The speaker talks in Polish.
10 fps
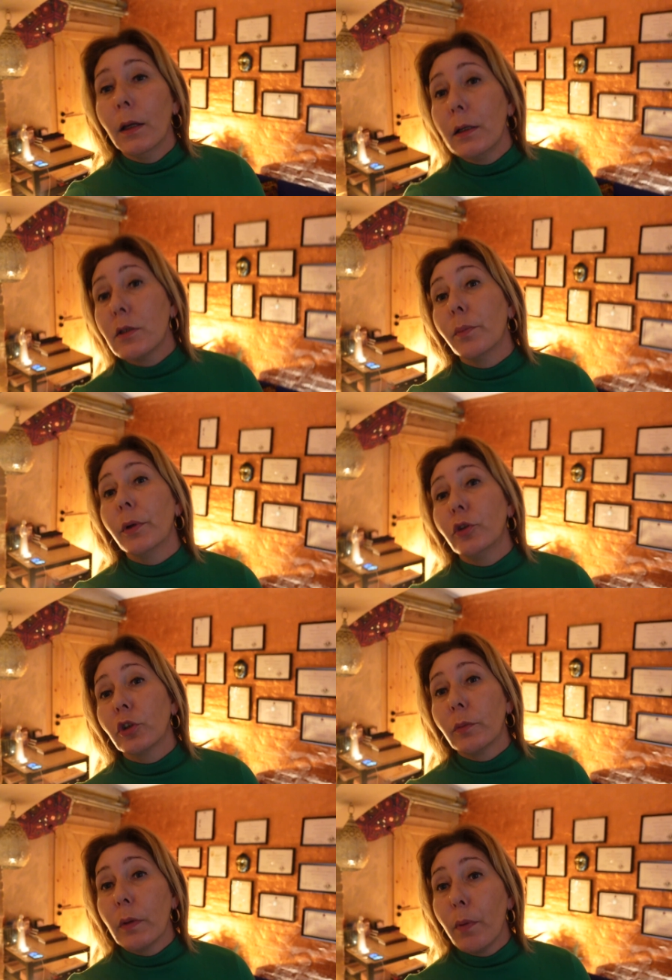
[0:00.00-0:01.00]
i co będzie
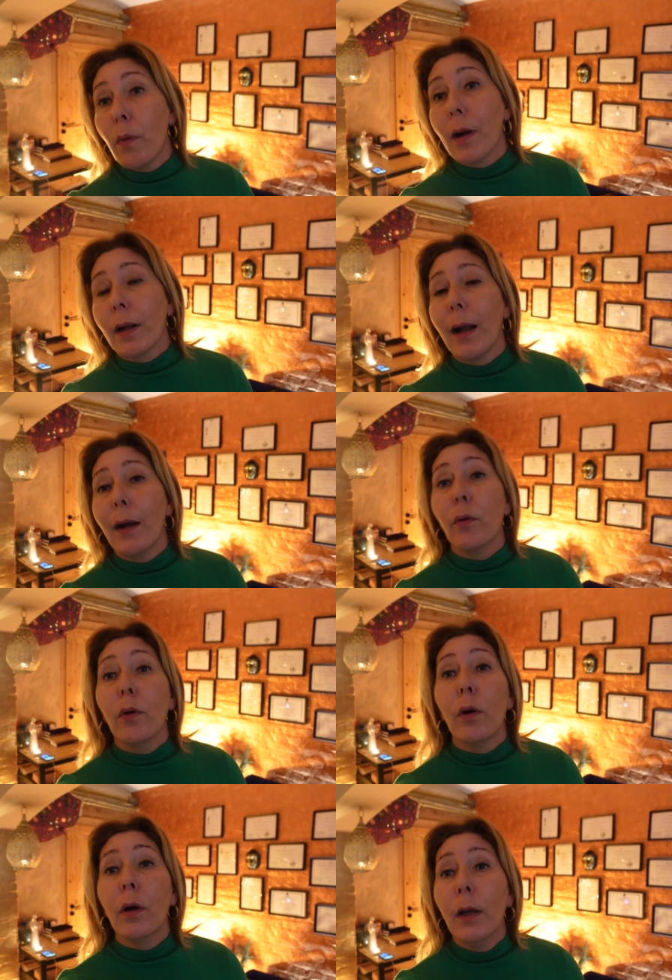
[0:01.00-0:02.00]
Tobie
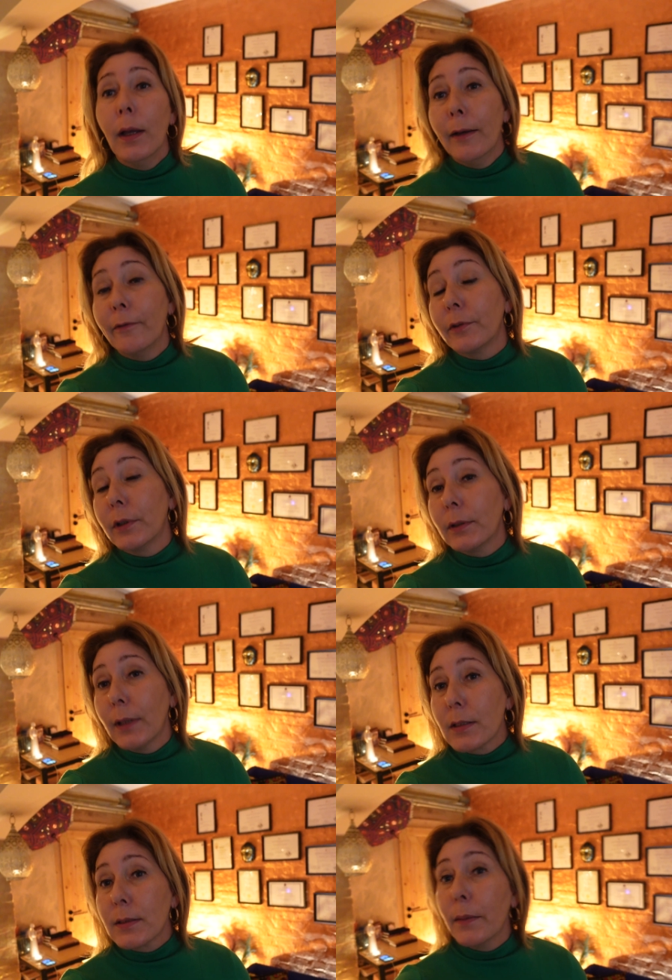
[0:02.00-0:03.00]
pomagało w tych
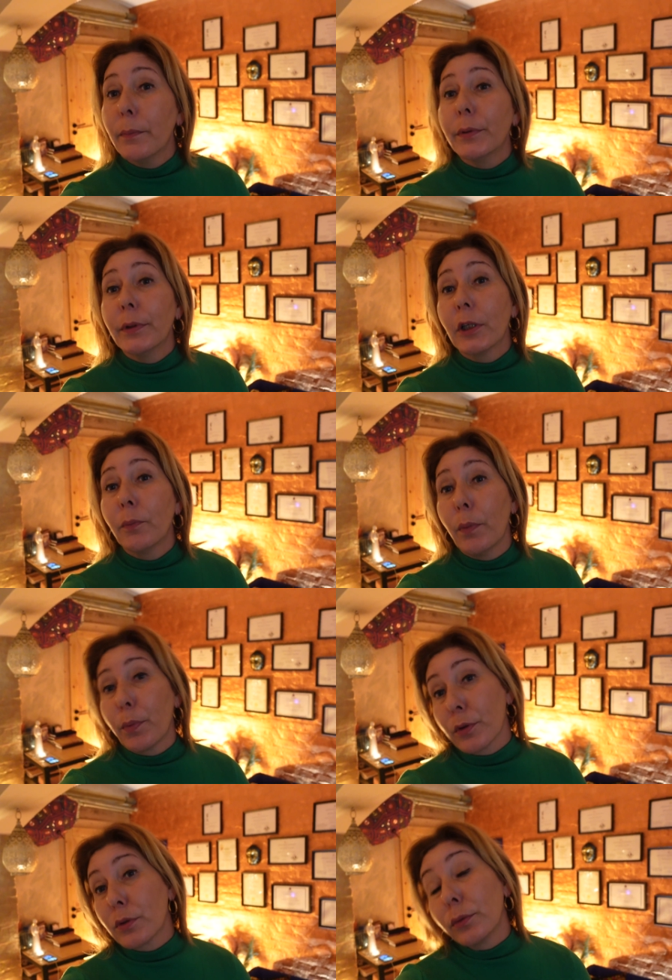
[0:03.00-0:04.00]
następnych po
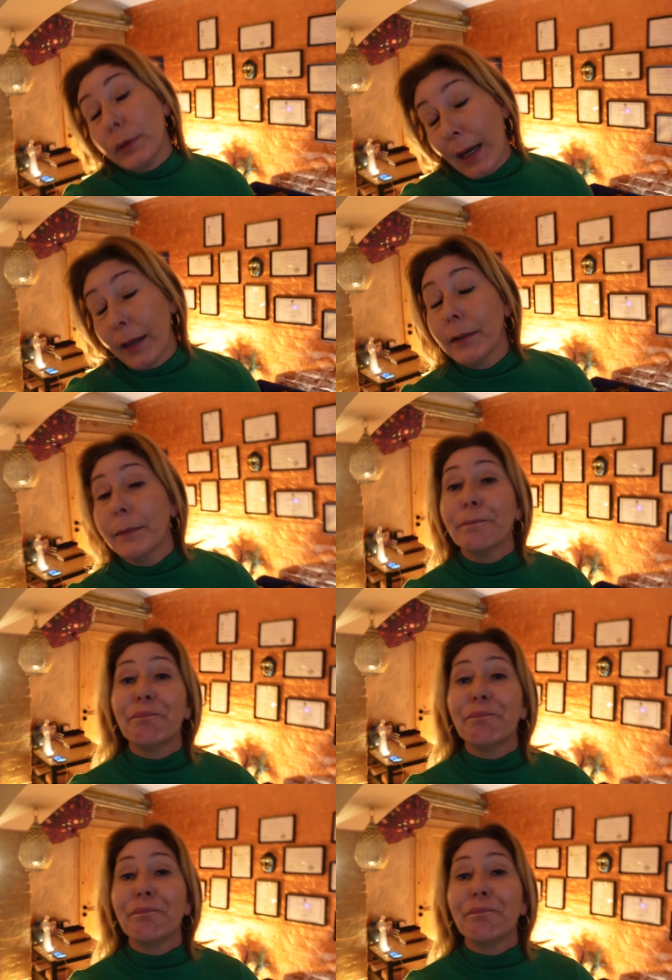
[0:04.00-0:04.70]
prostu dniach.